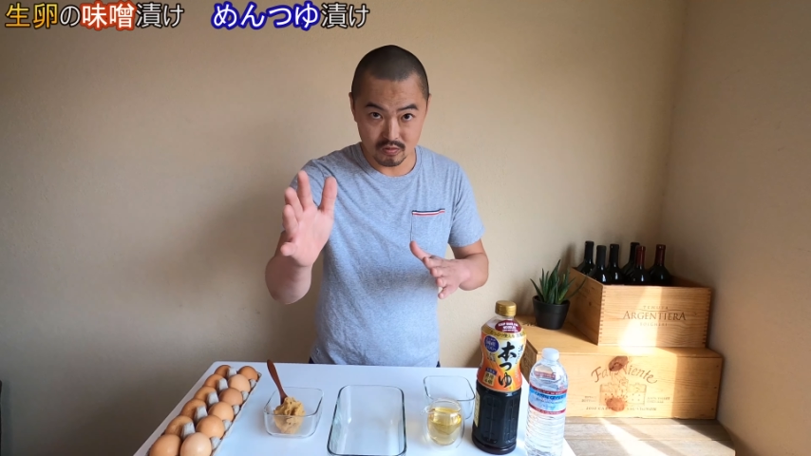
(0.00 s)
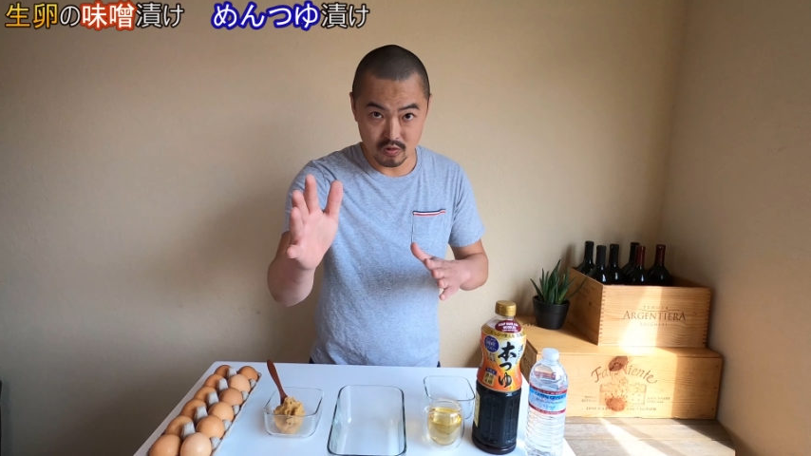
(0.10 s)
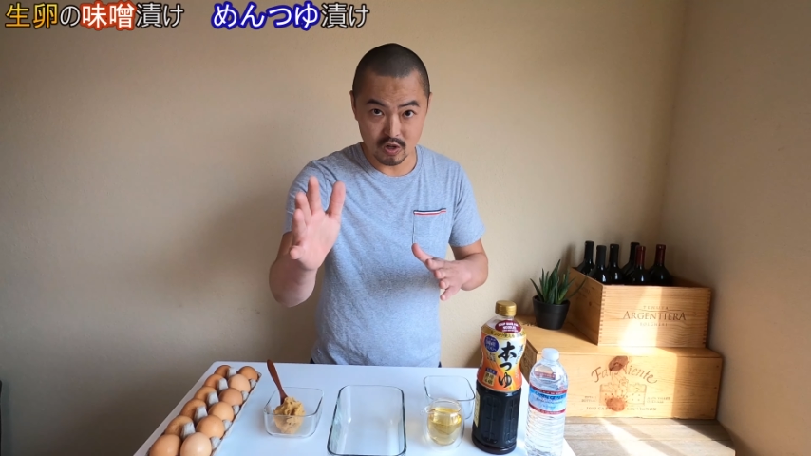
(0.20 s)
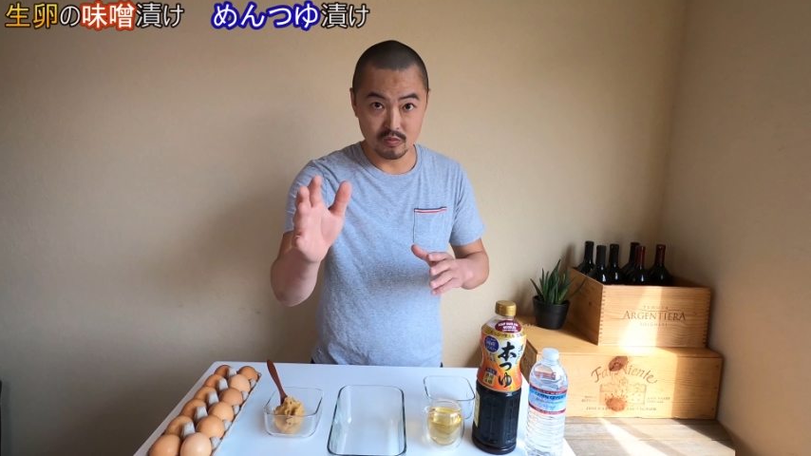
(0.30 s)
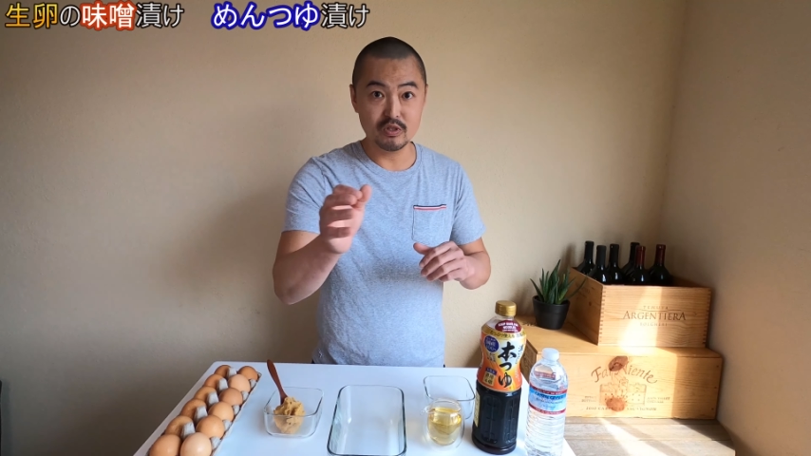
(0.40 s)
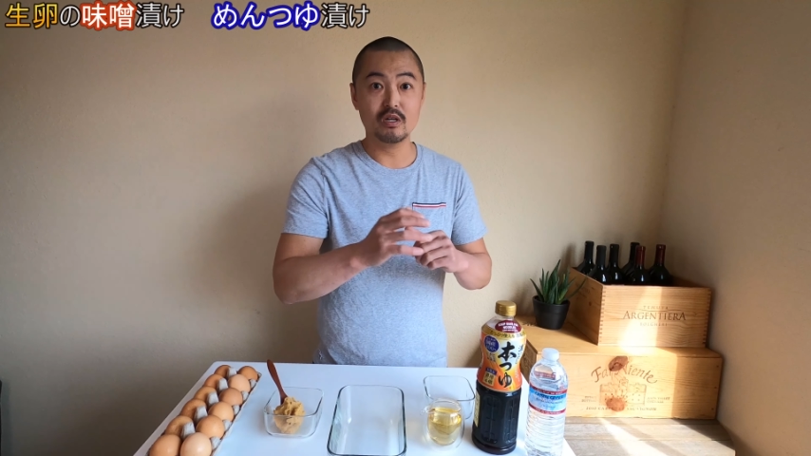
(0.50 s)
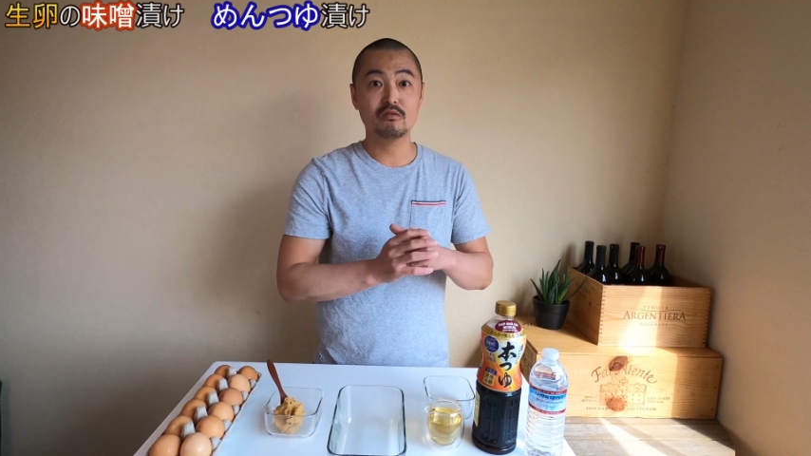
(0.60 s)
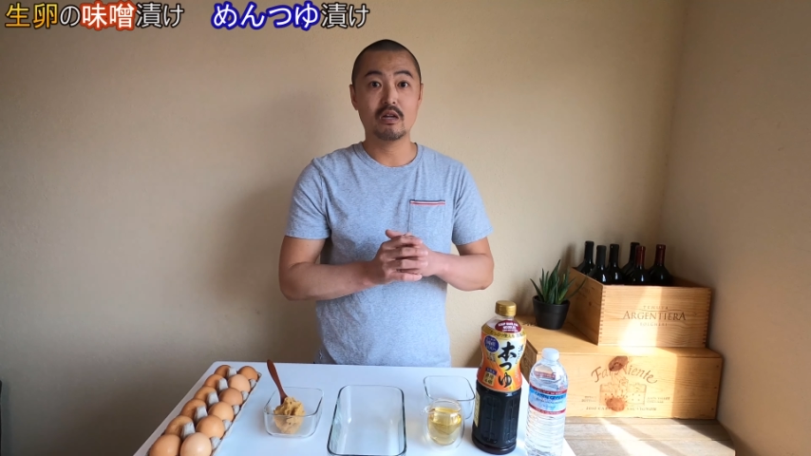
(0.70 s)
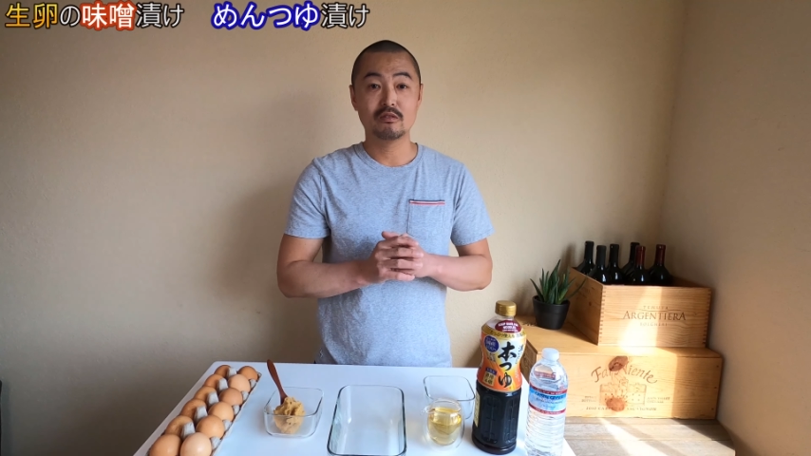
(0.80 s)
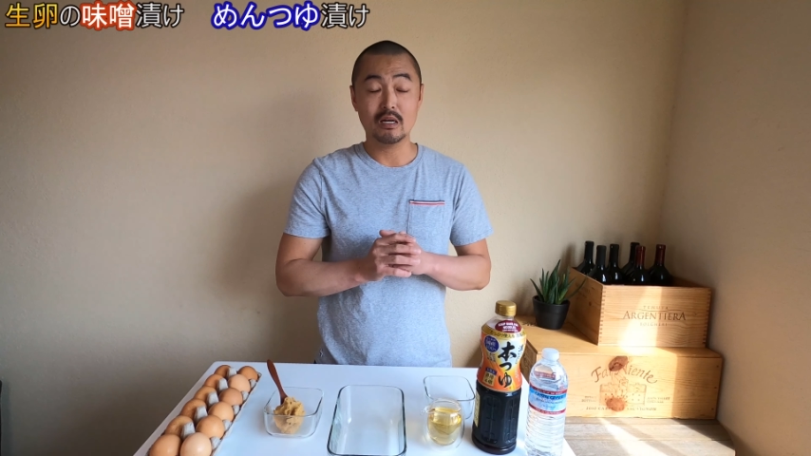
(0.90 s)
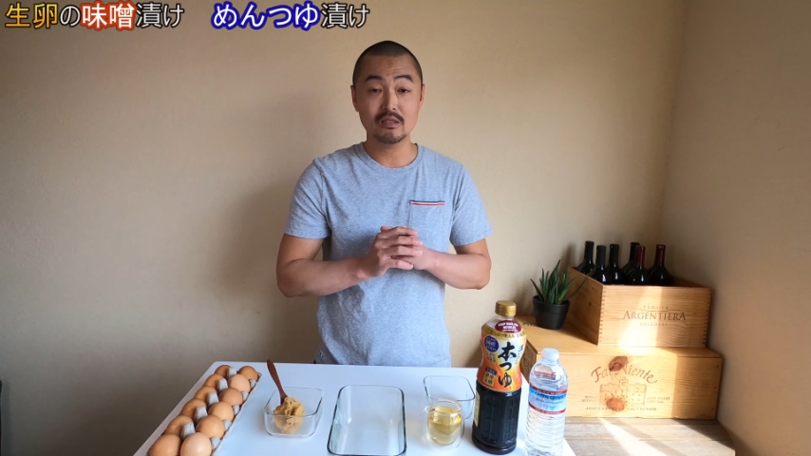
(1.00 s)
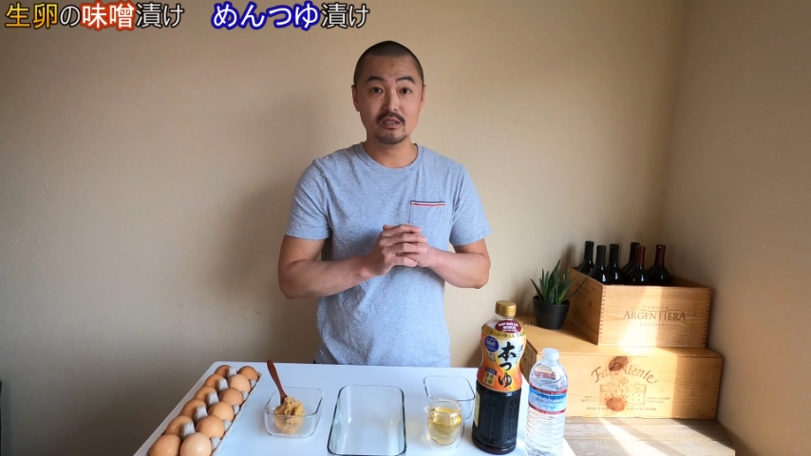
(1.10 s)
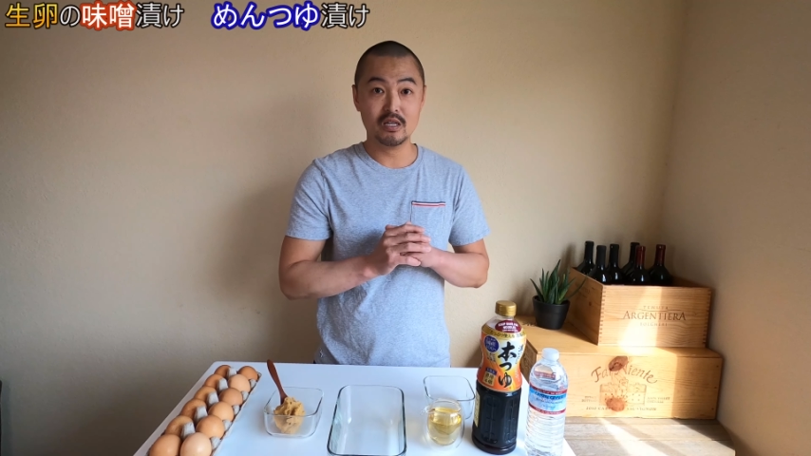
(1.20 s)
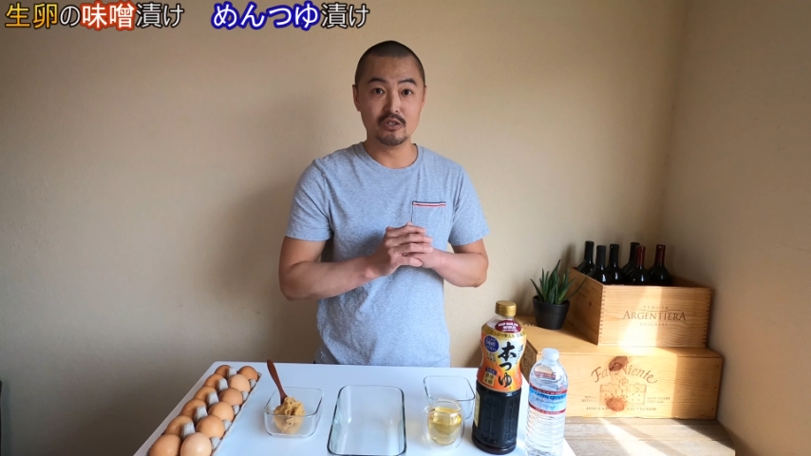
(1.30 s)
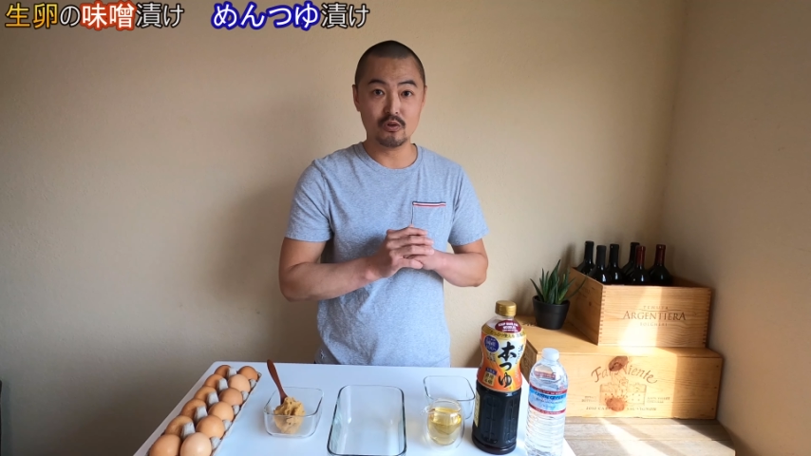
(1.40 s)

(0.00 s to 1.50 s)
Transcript: これを見てくれる男性